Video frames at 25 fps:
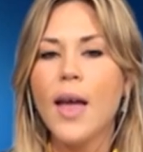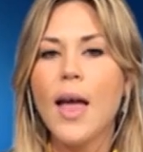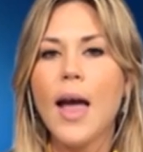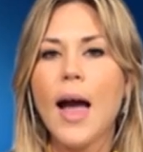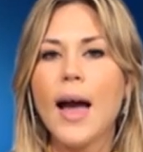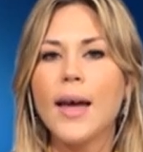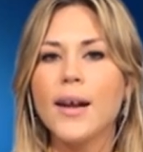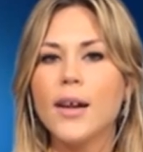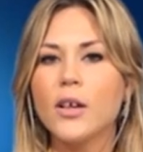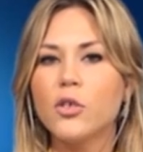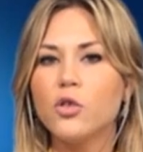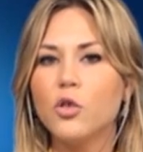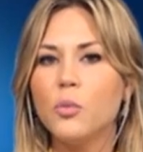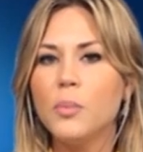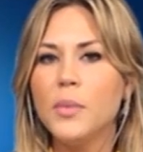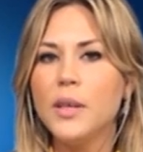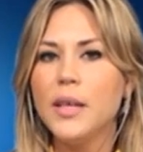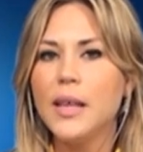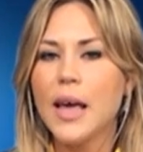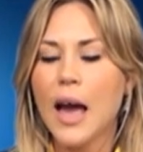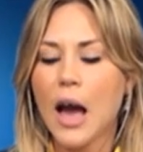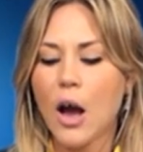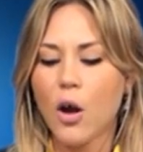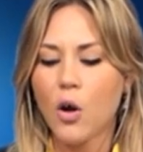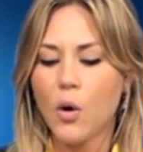
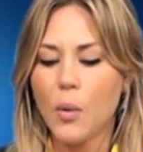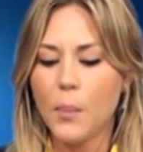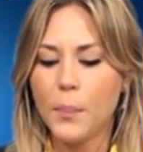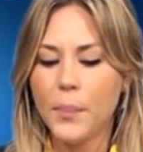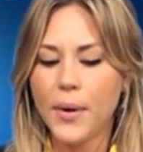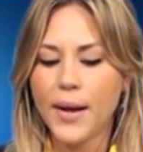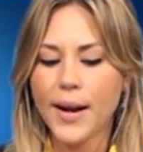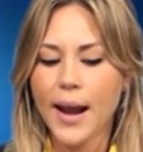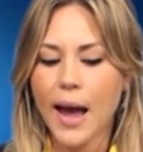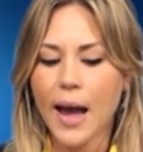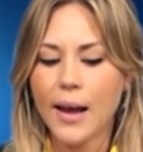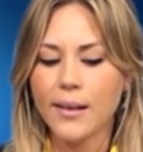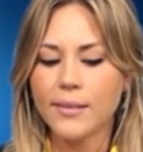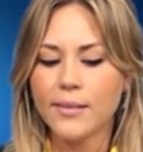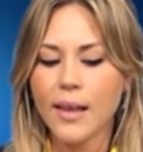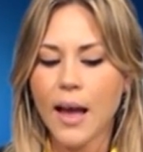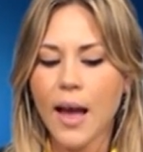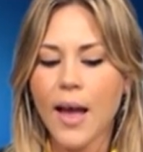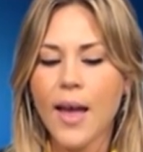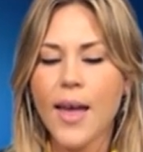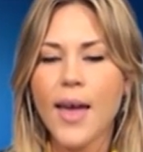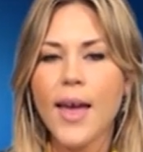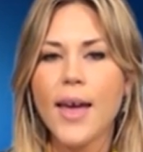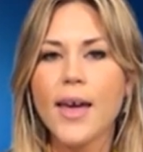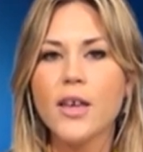anatomia
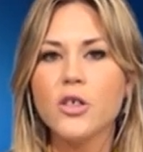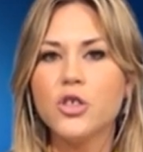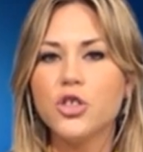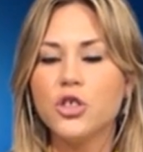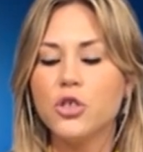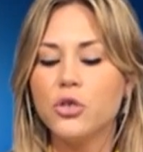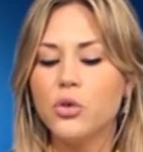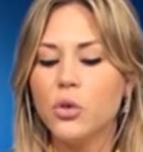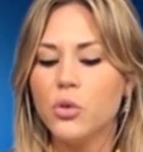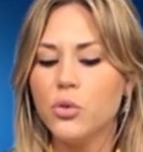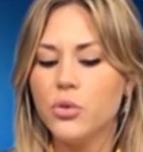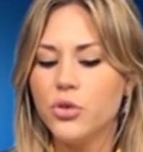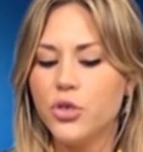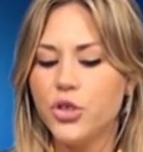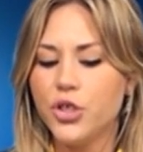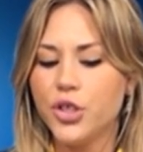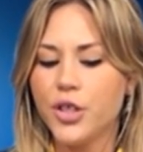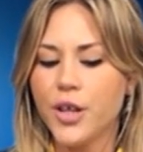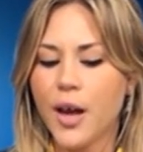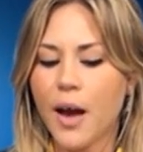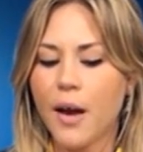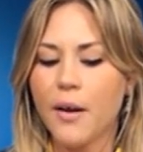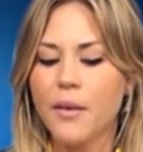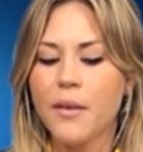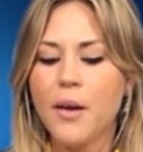comparata e
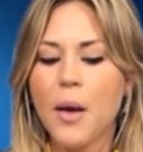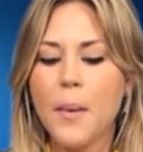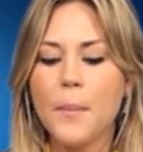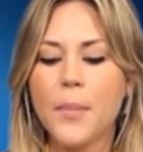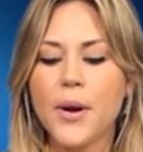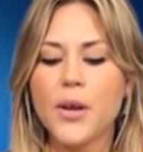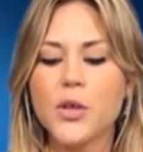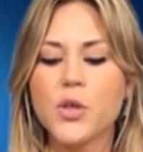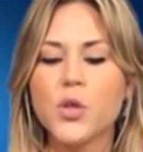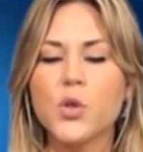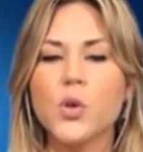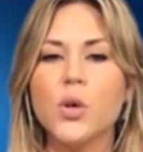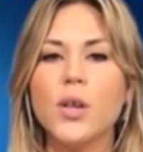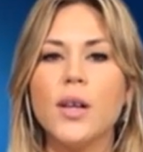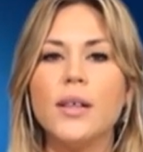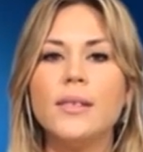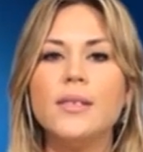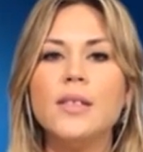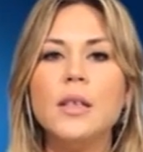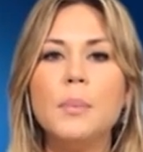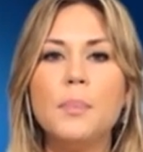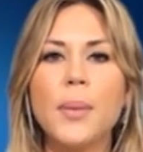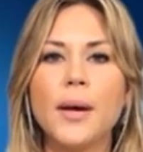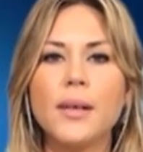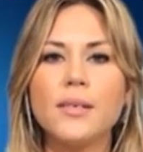citologia presso il
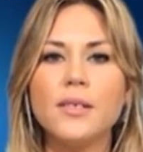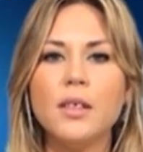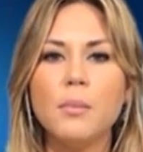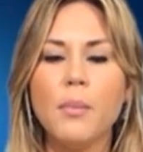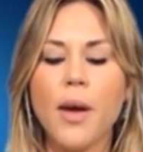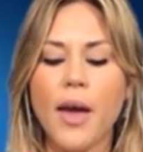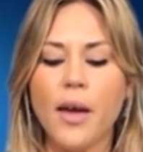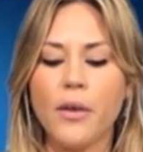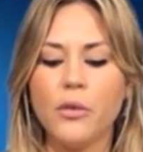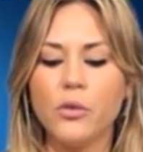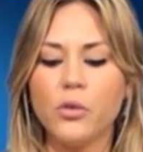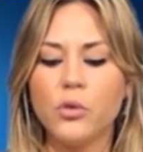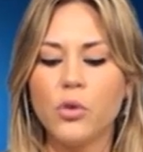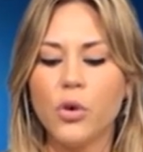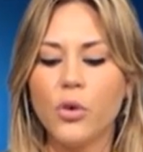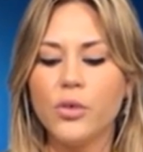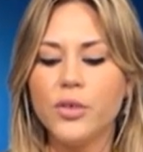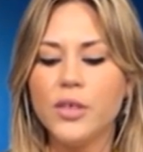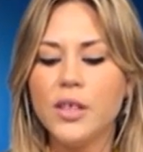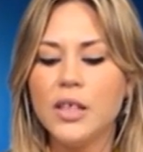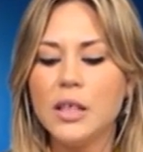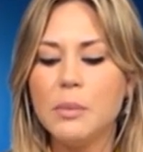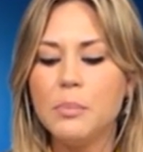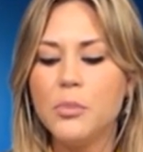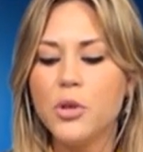Dipartimento
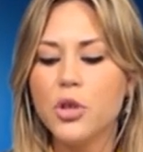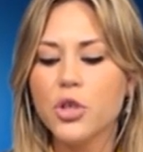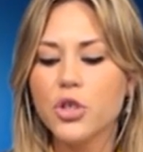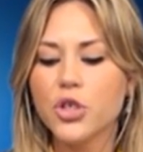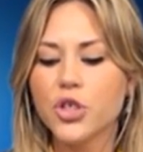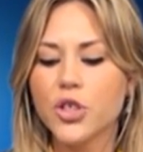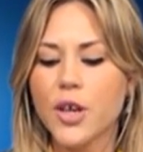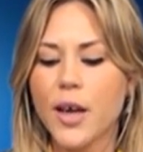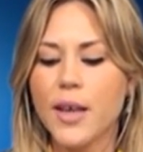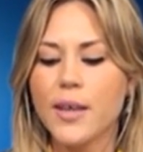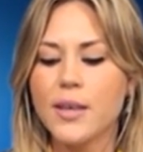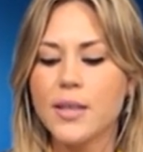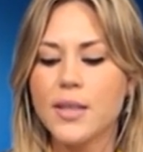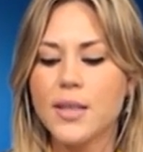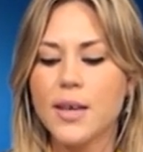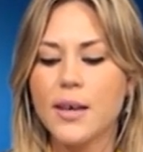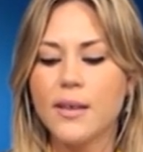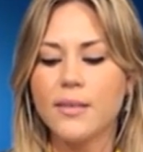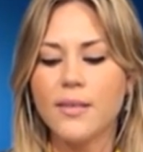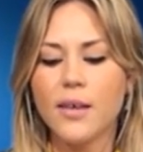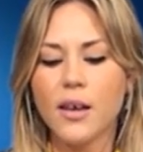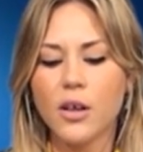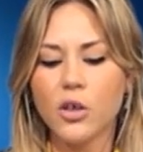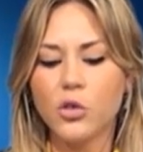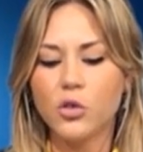di Bioscienze
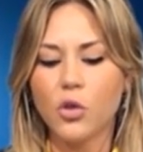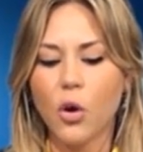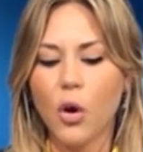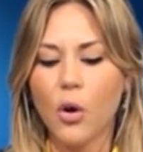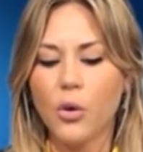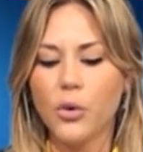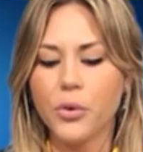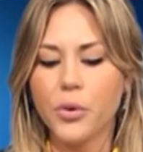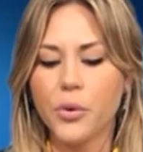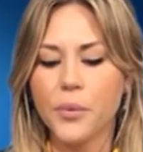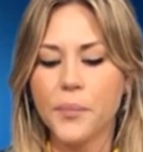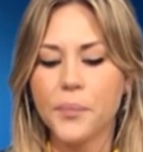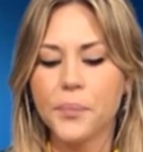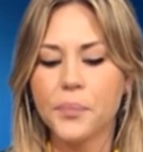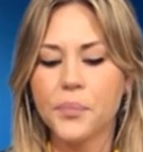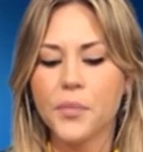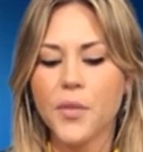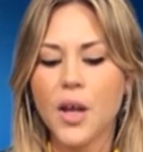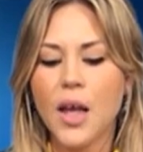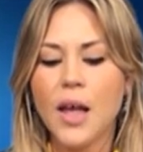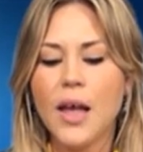e Territorio.